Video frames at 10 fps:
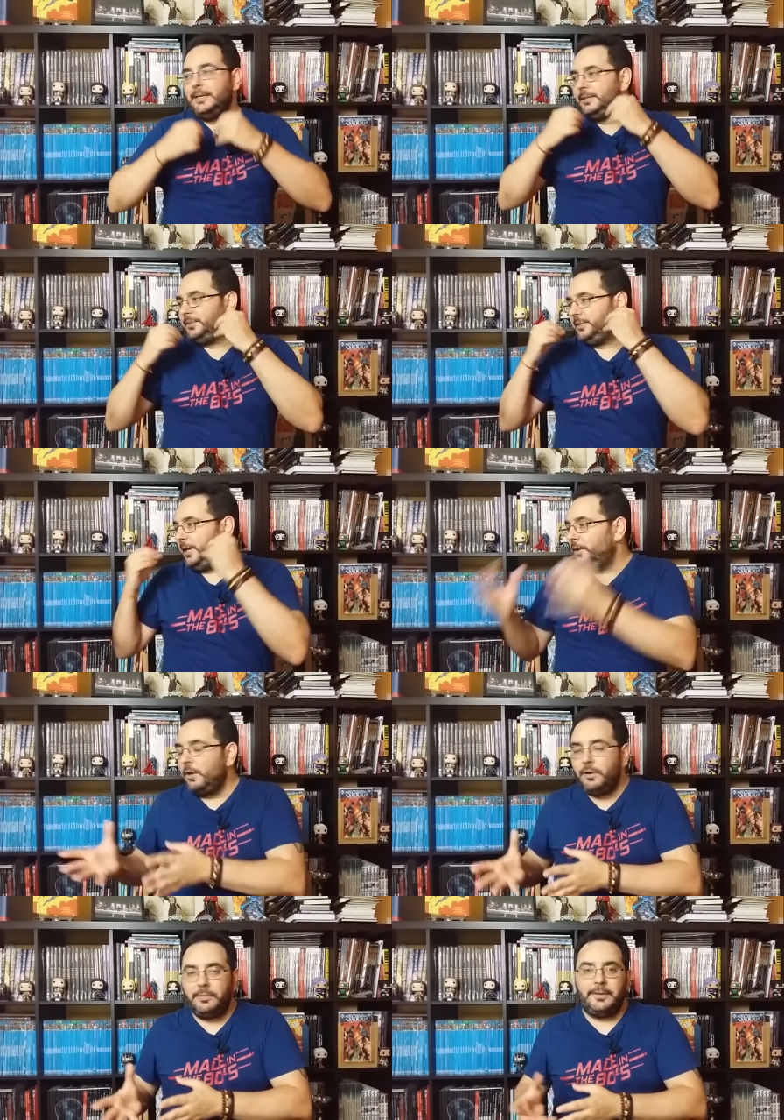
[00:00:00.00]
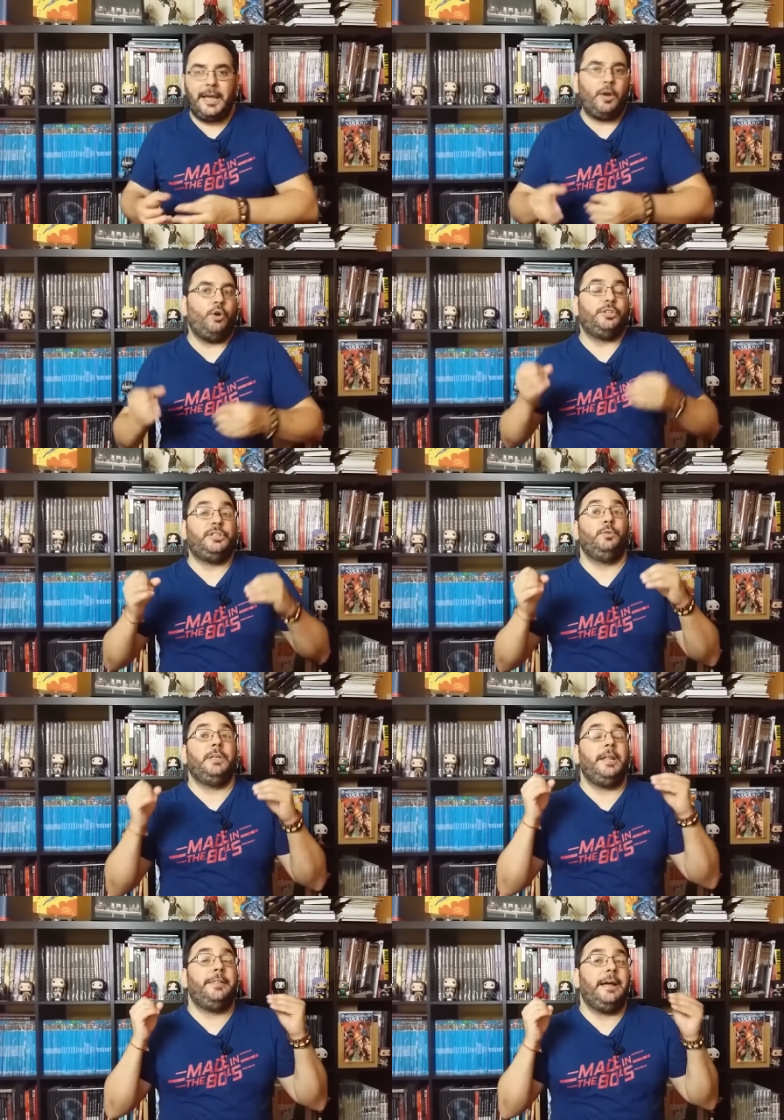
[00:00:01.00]
si no, qué coche
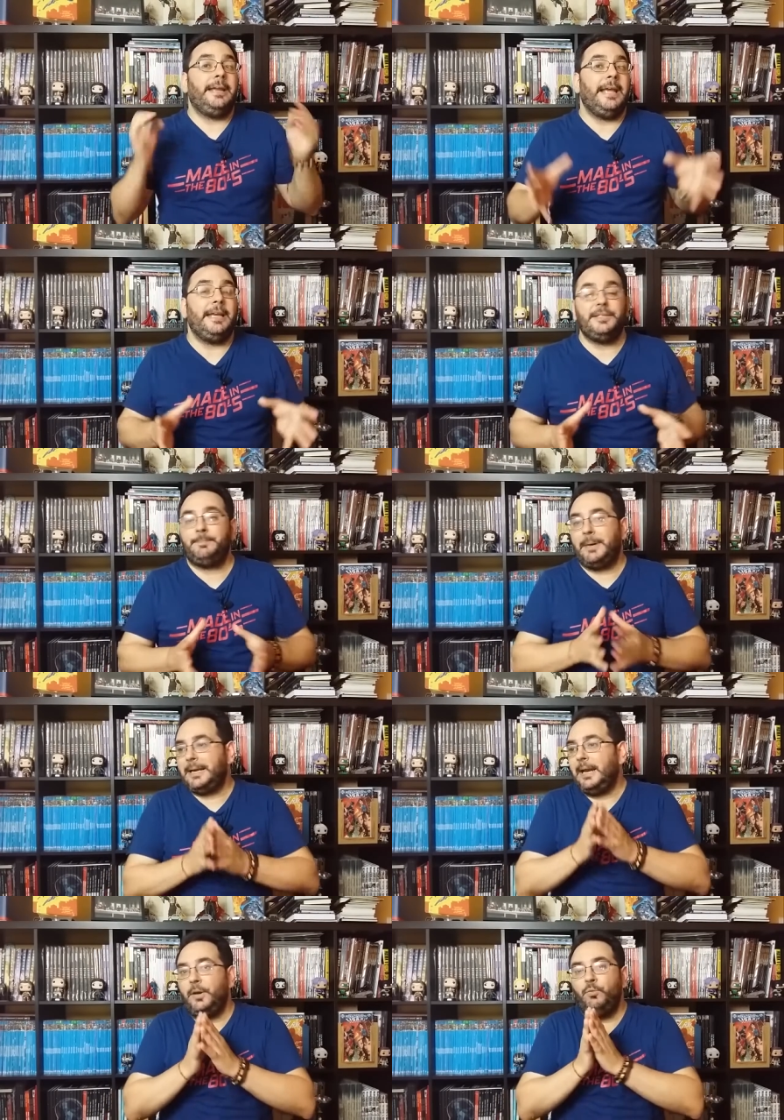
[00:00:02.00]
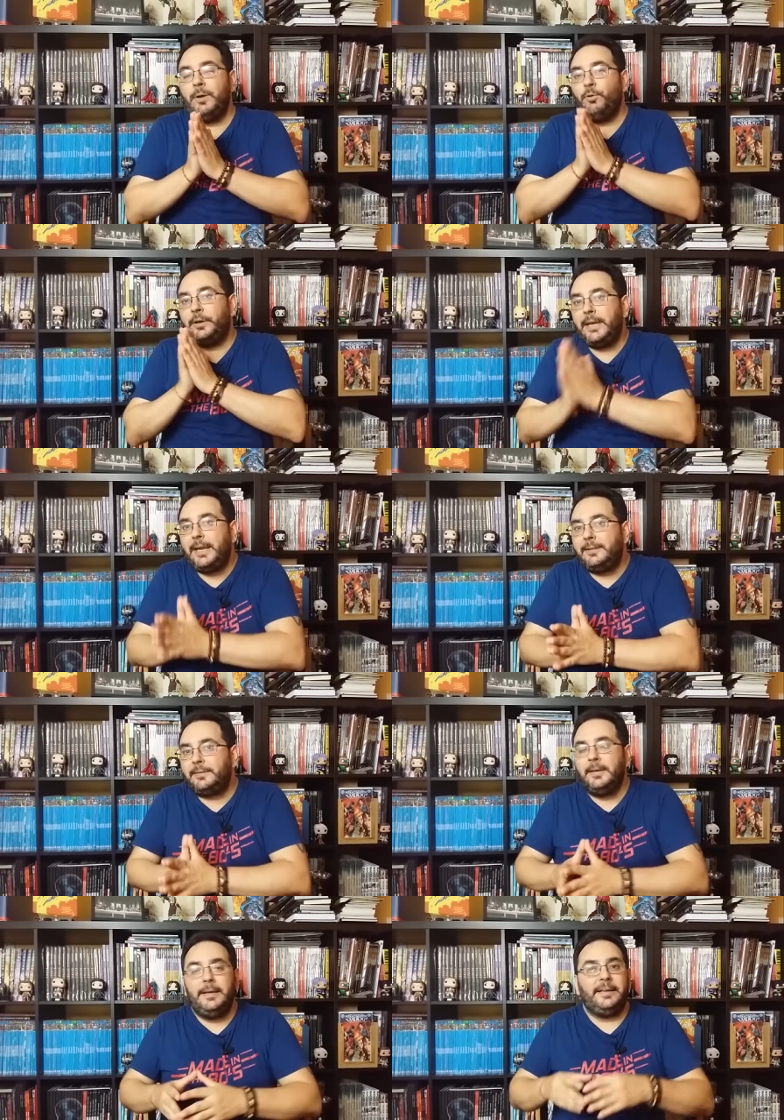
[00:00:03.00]
utilizaríais para el nuevo kit,
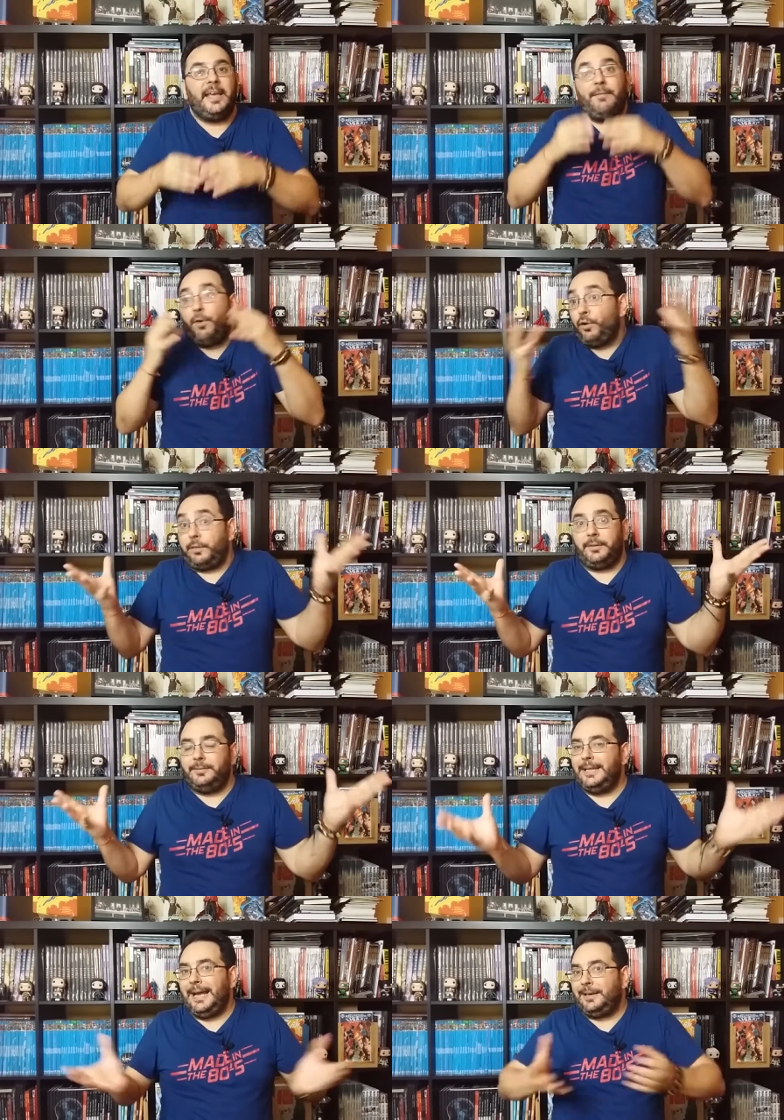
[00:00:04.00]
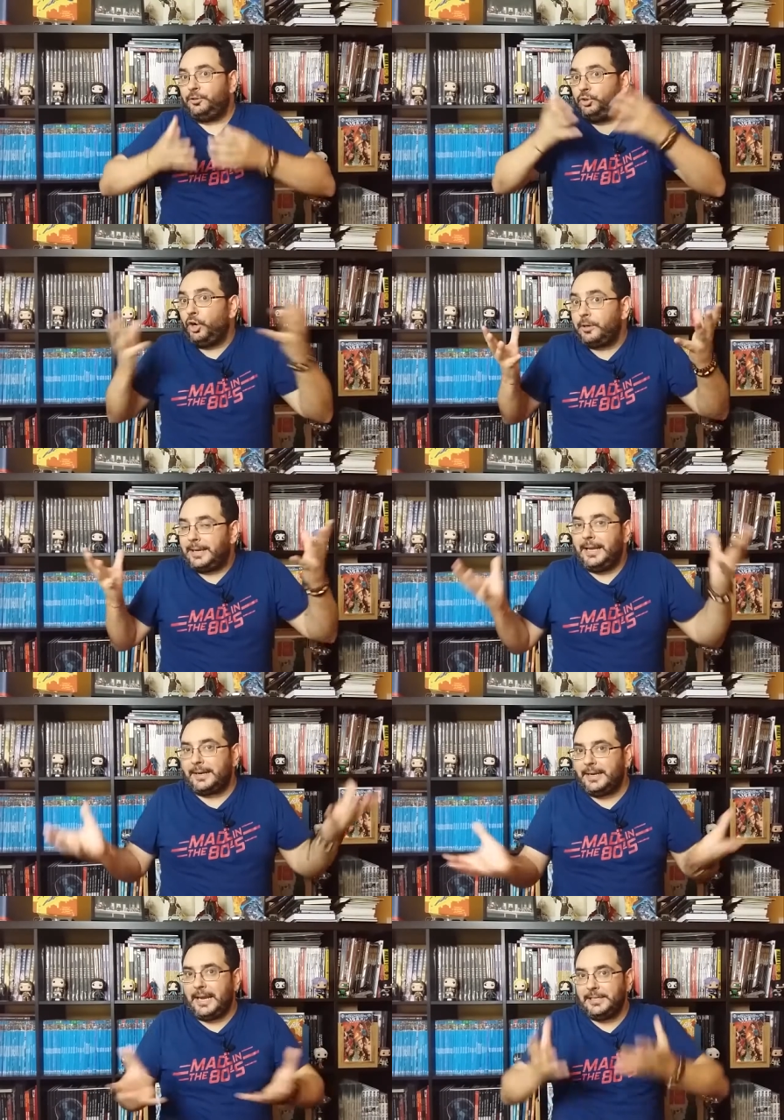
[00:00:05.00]
qué voz de actor
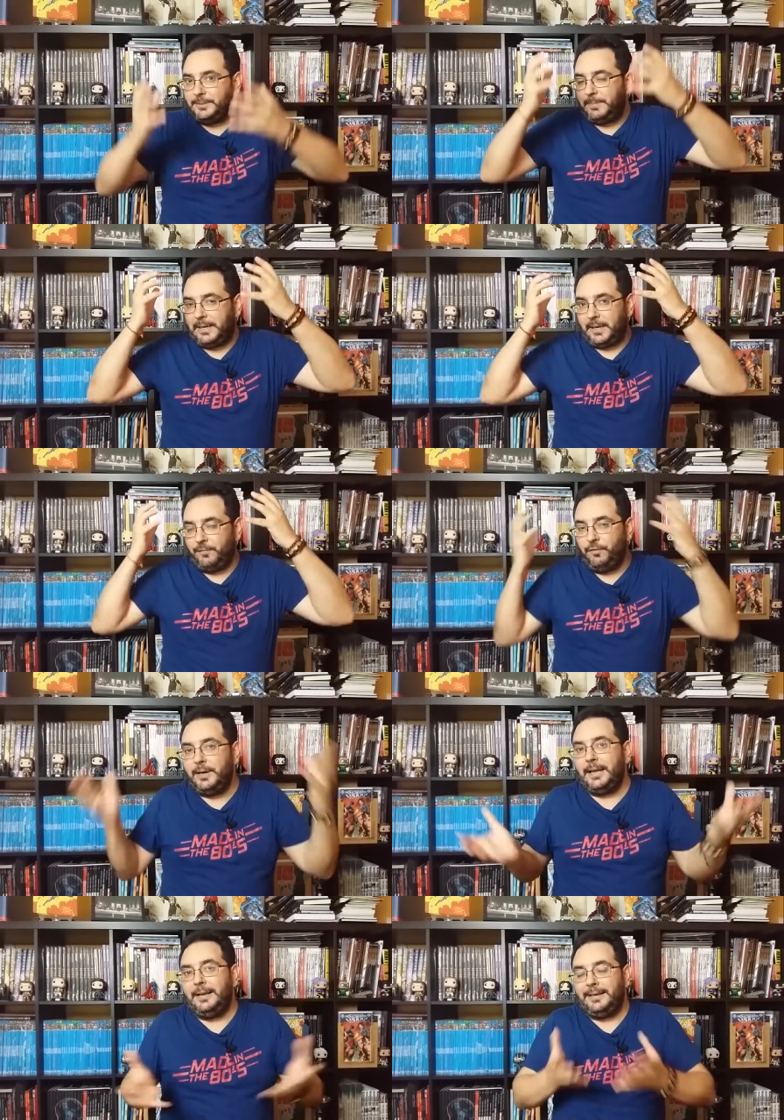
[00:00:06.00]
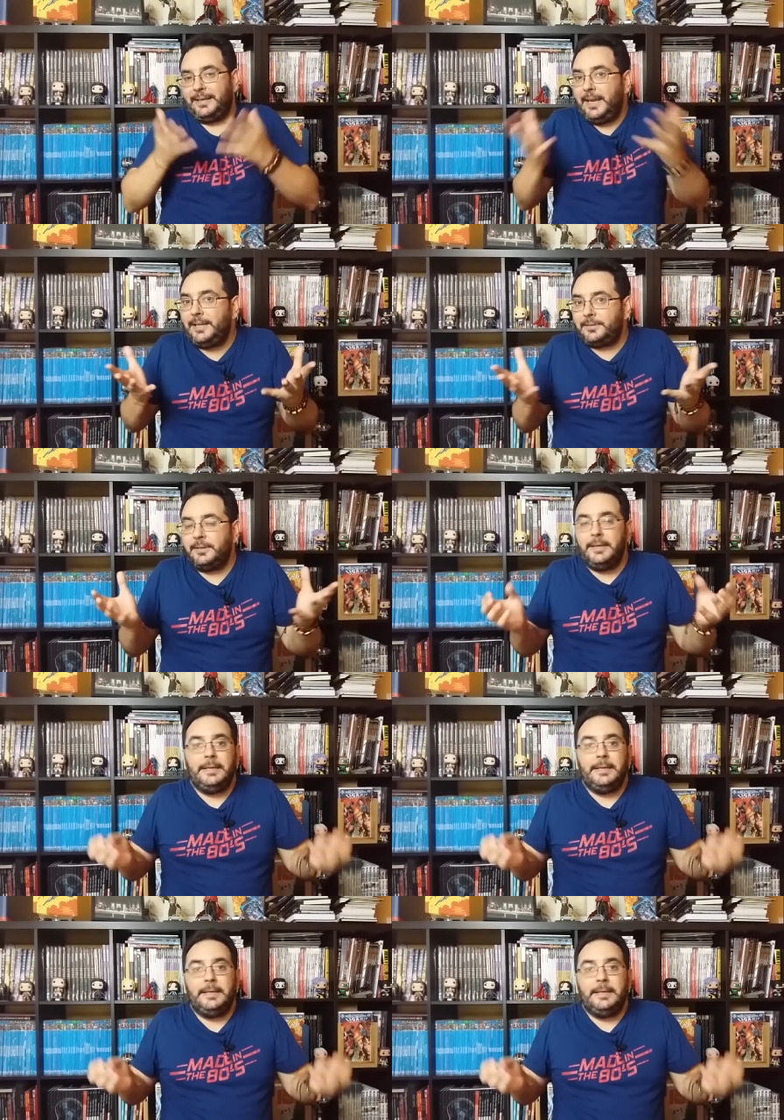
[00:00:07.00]
querríais para que fuera kit.